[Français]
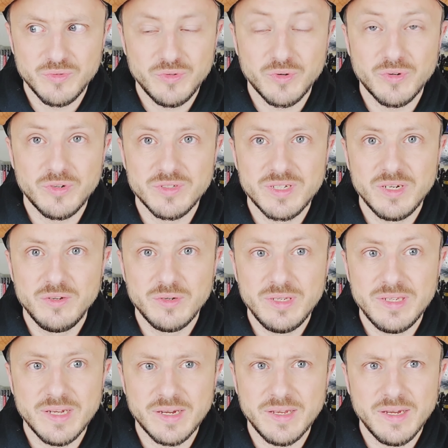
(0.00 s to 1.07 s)
relancer le
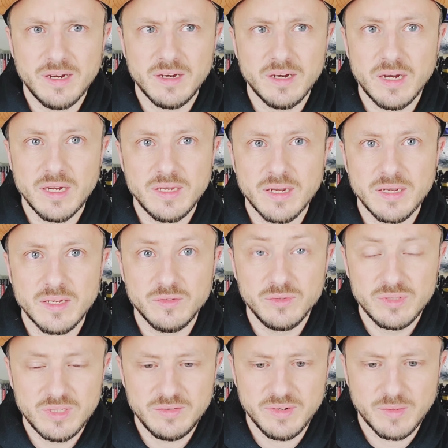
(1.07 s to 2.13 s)
colis derrière à, quelqu'un
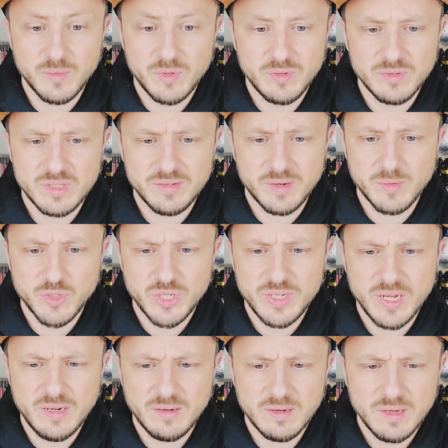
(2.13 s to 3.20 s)
d'autre, c'est vraiment, vraiment
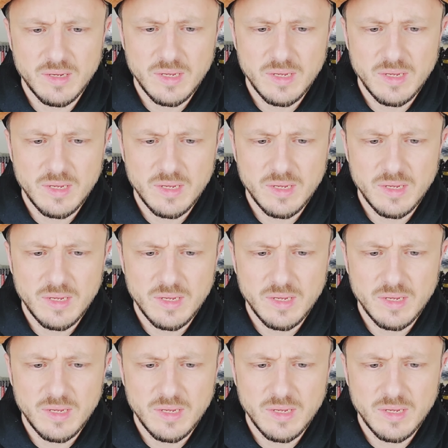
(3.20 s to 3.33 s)
génial.